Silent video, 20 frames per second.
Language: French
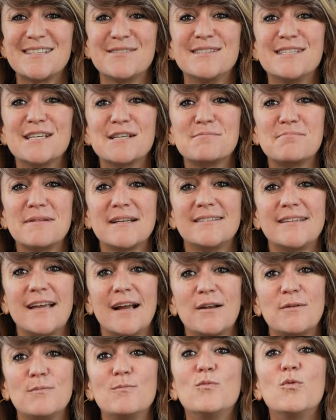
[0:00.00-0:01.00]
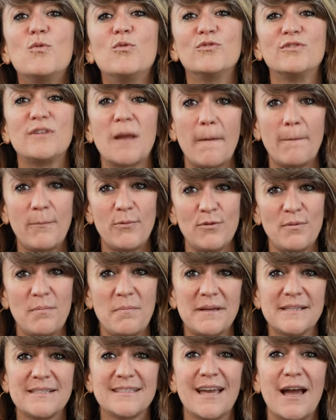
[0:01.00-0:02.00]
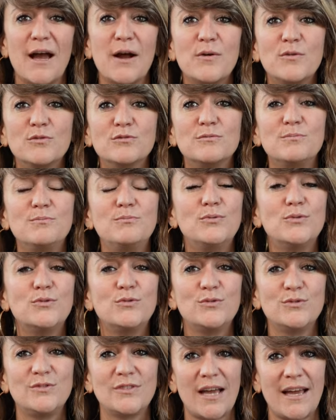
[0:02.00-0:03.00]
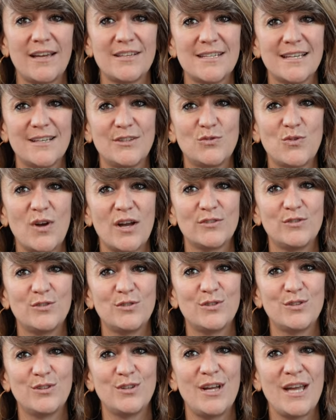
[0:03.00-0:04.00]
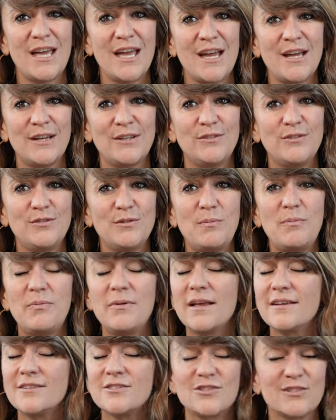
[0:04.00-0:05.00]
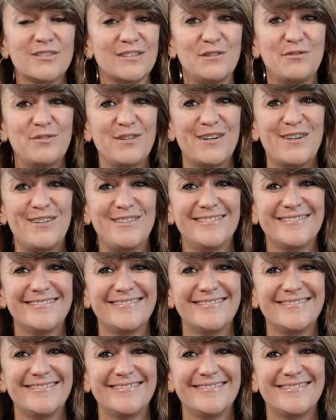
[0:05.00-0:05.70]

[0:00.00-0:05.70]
C'est aussi un spectacle monde un peu, parce qu'il raconte beaucoup de trajectoires de, de plein de gens différents.